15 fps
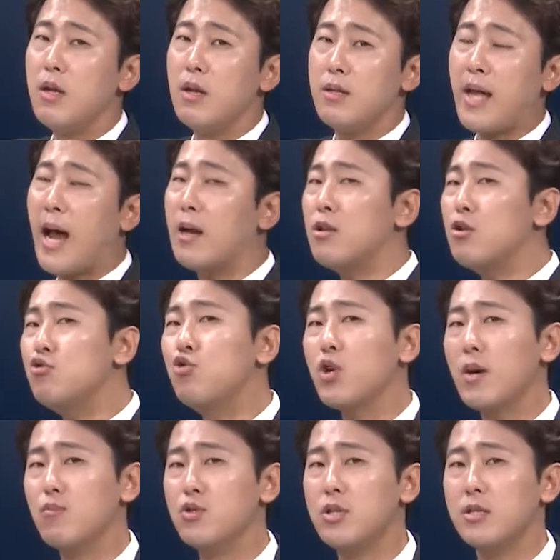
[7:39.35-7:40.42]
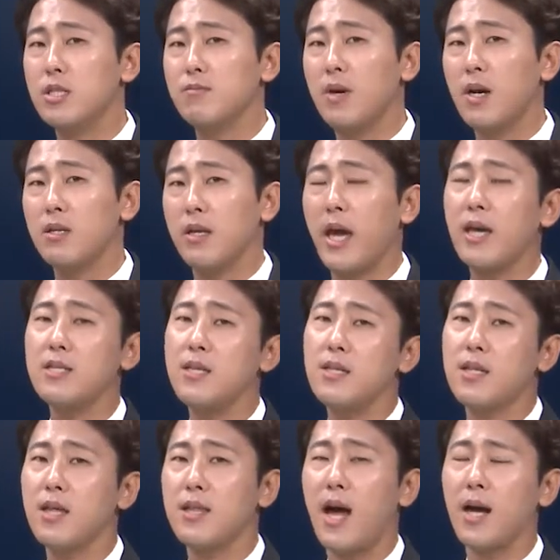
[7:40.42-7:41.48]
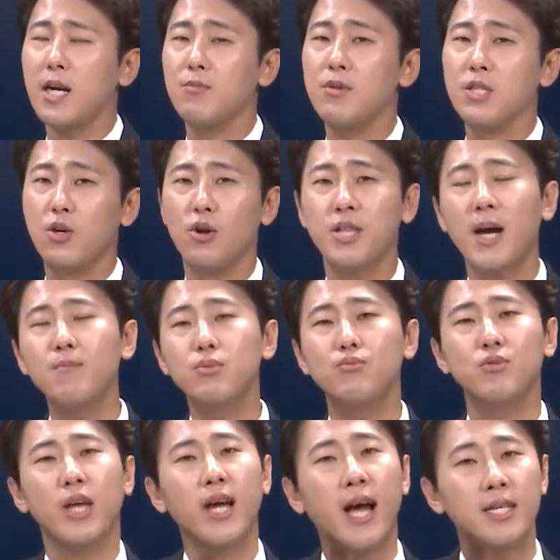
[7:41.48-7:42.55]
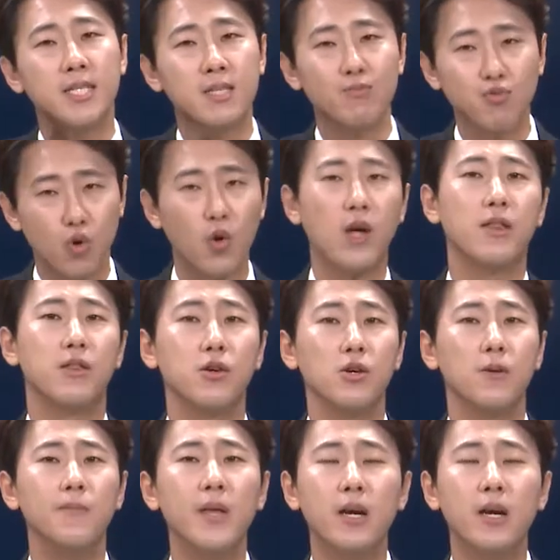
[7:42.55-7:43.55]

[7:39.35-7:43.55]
다른 유형의 문제지만 HSK 4급은 이걸 3부분에 같이 묶어놨어요.